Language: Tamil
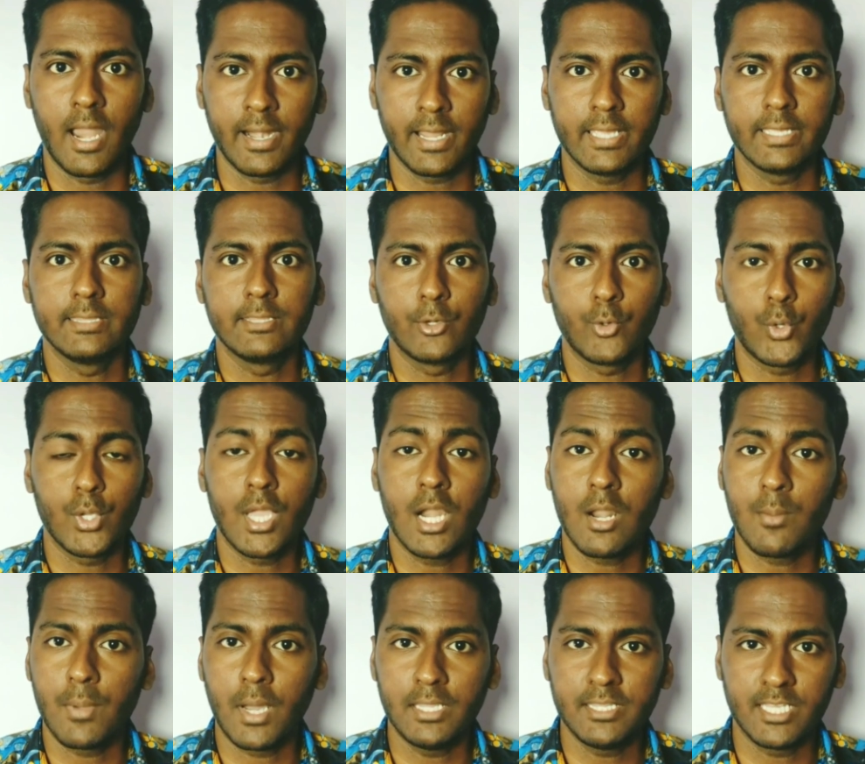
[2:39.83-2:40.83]
ஆனா இந்த
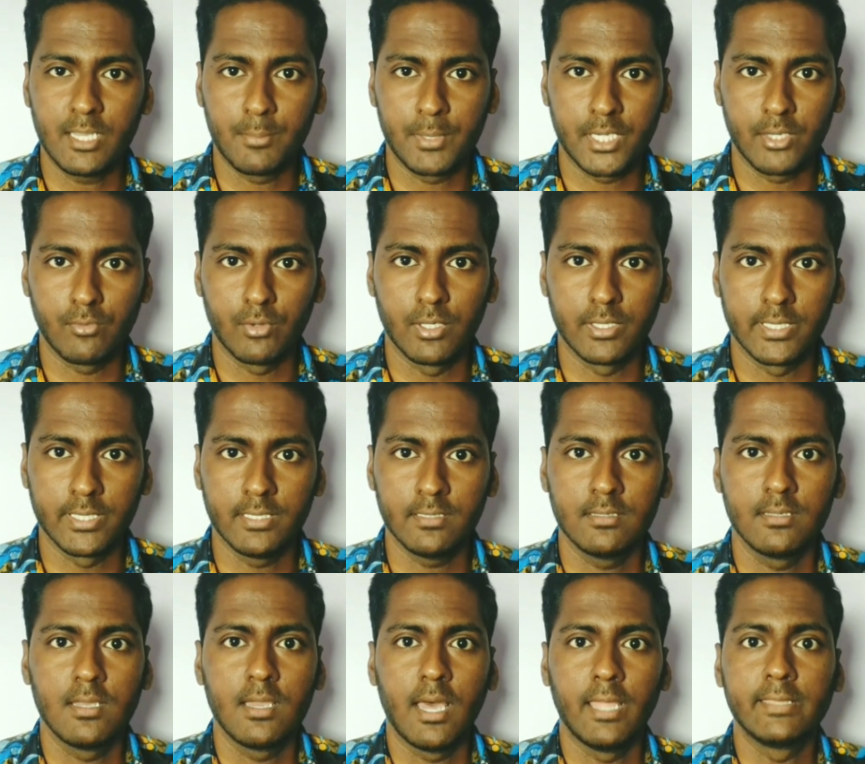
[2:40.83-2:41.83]
நோயால பாதிக்கப்பட்டவங்களுக்கு
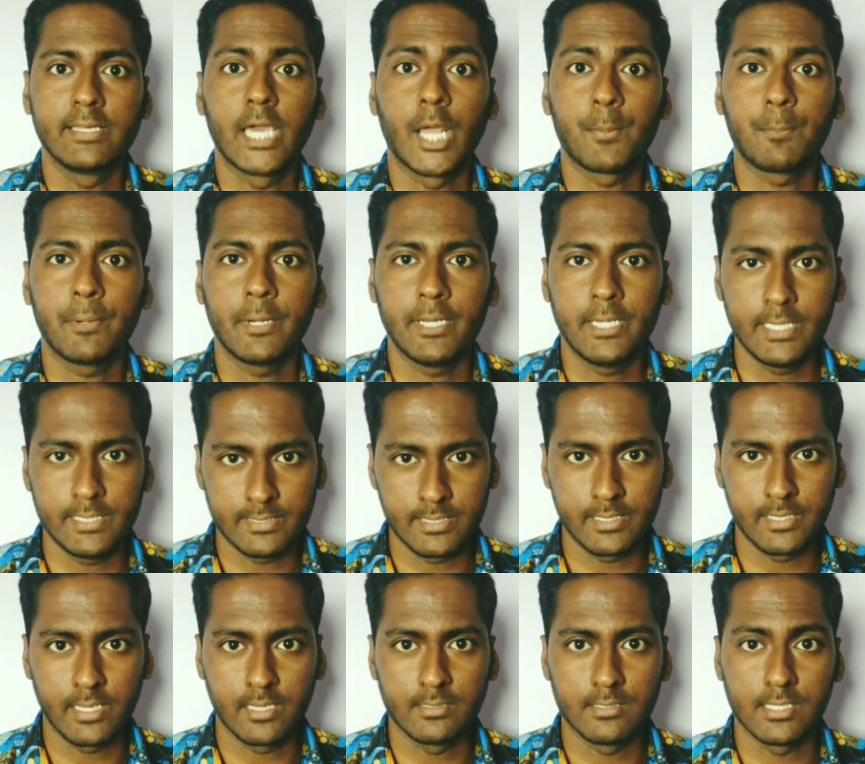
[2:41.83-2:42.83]
அது கற்பனைனே
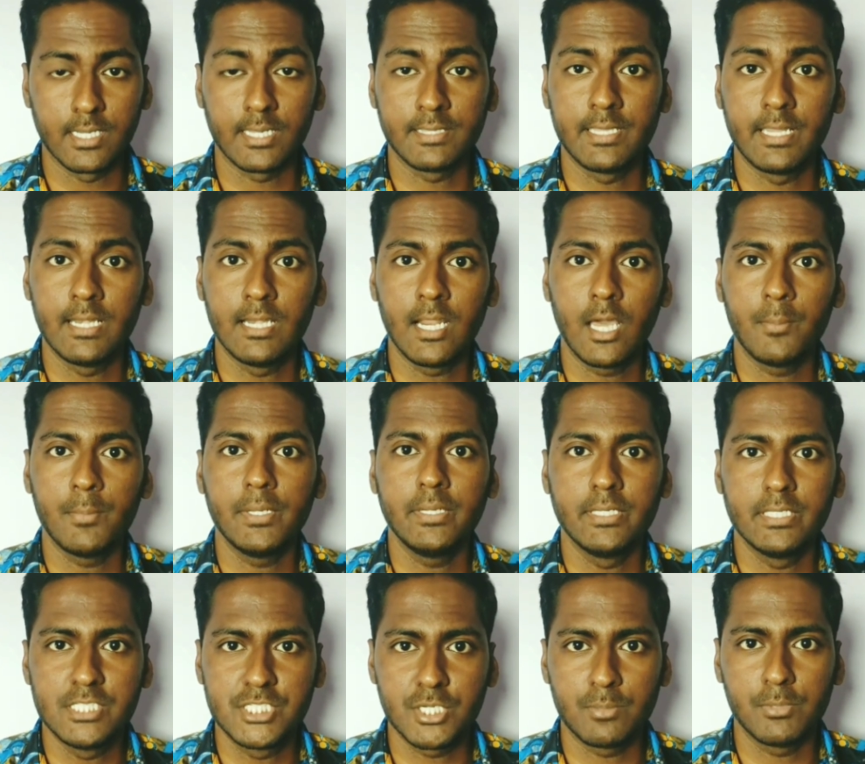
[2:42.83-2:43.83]
தெரியாது அது எல்லாமே
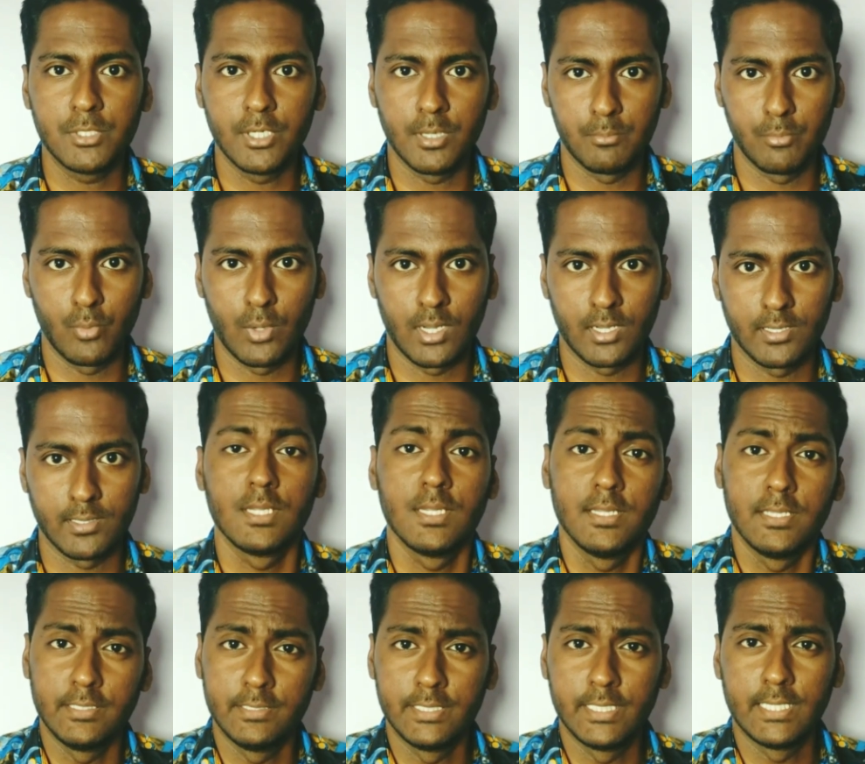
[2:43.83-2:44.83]
நிஜம்னு நம்புவாங்க
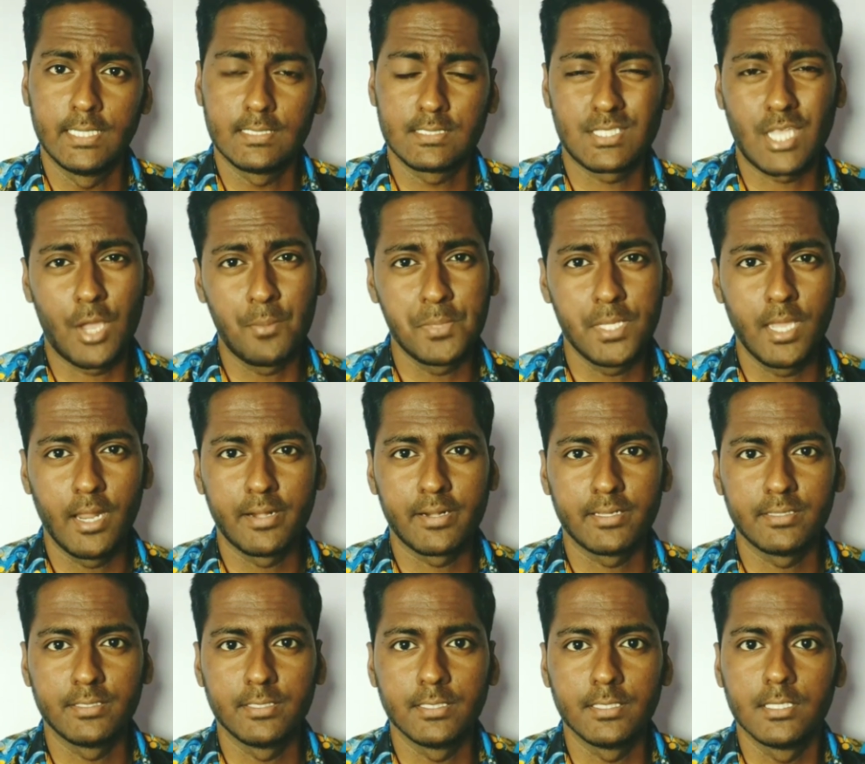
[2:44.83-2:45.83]
இந்த சாமி
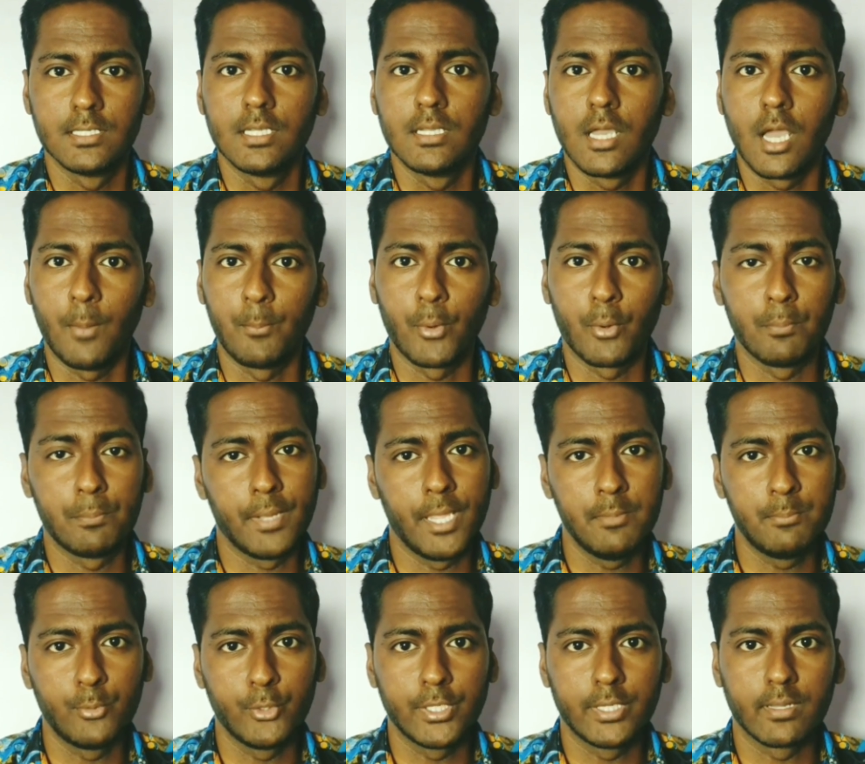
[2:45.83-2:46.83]
ஆடுறது அப்புறம்
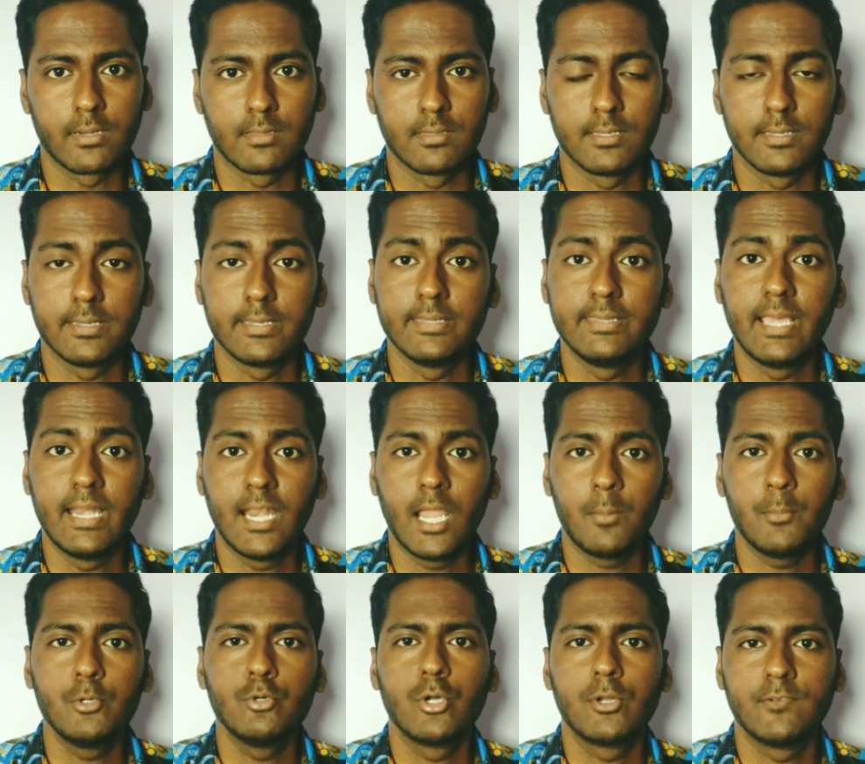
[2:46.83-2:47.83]
பேய் பிடிக்கிறது இது
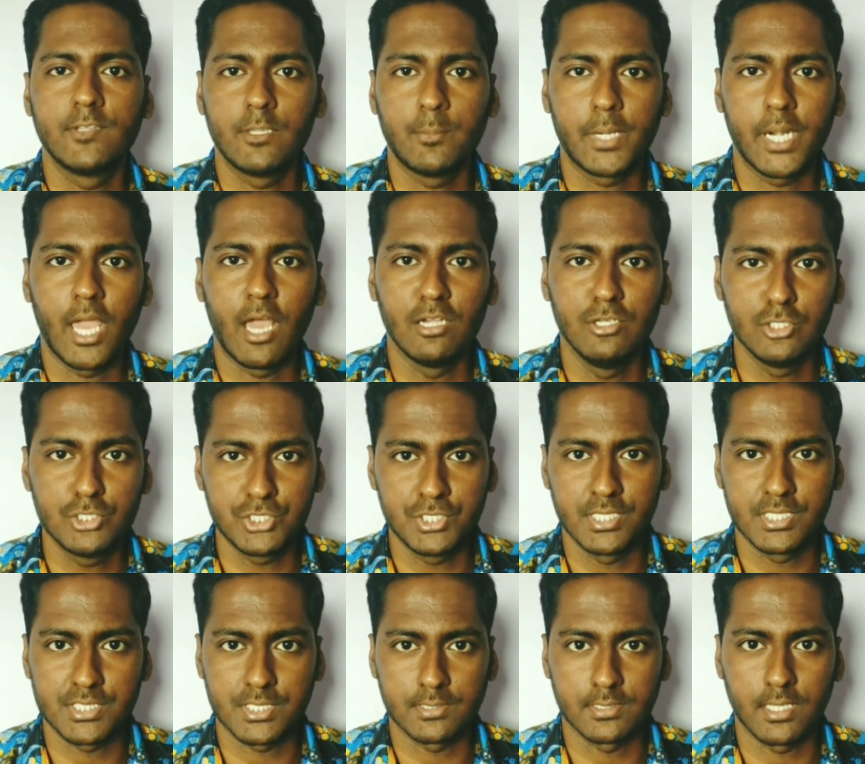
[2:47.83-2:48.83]
எல்லாமே ஒரு விதமான
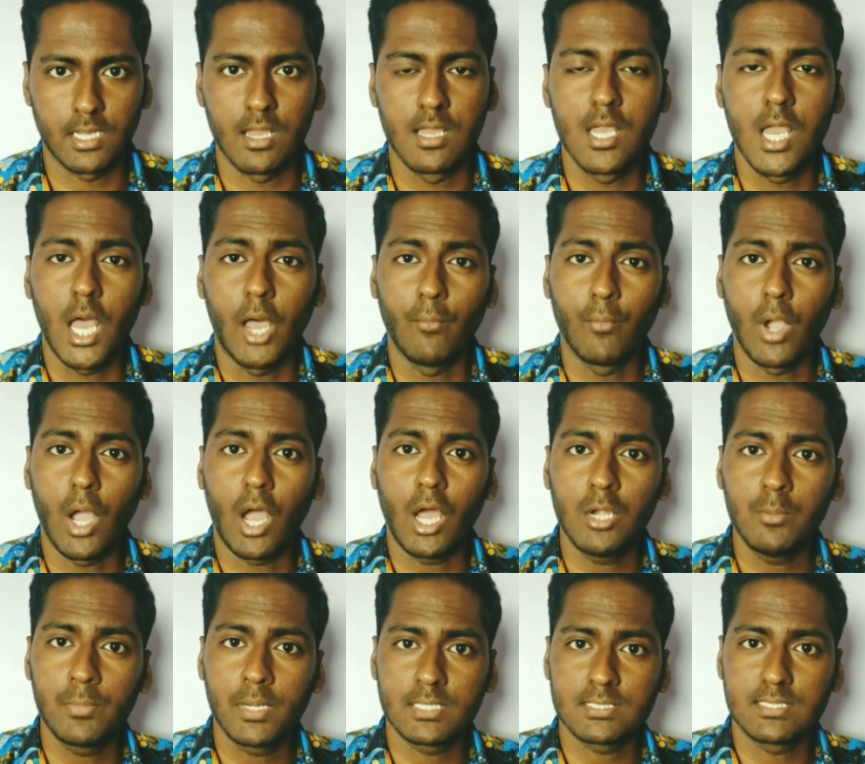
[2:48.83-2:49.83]
ஹலியூசினேஷன் தான் அவங்க
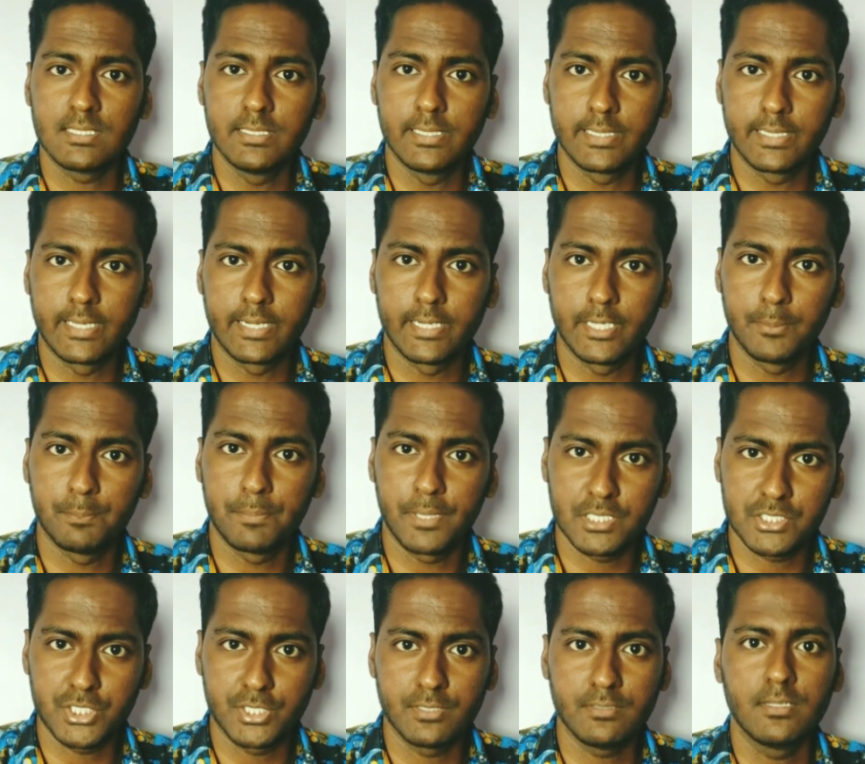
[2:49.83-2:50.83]
ஆள் மனசுல இருக்கிற
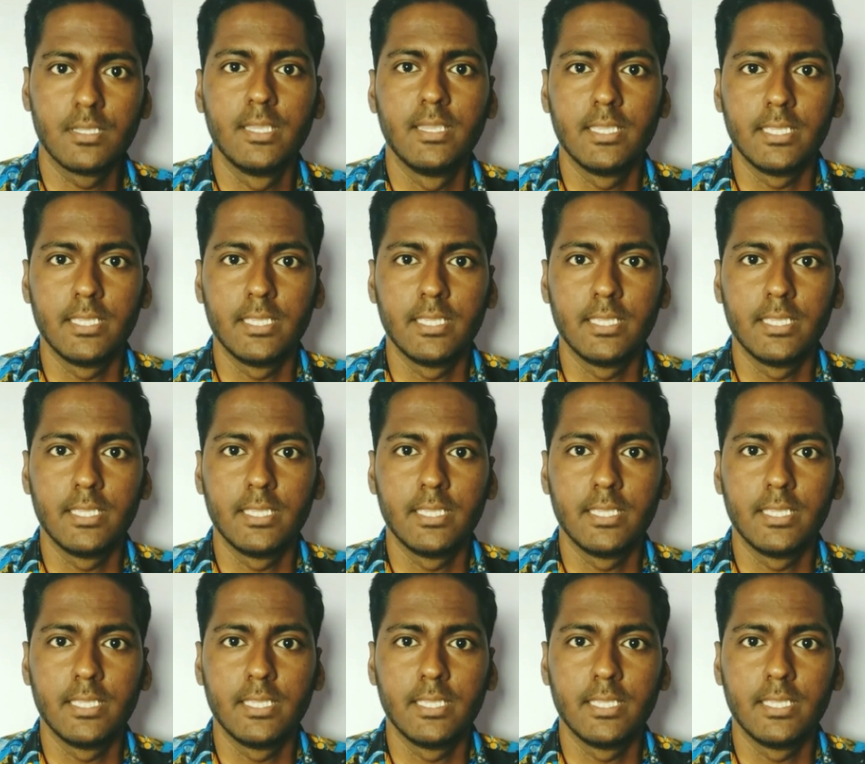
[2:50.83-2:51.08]
டிப்ரெஷன்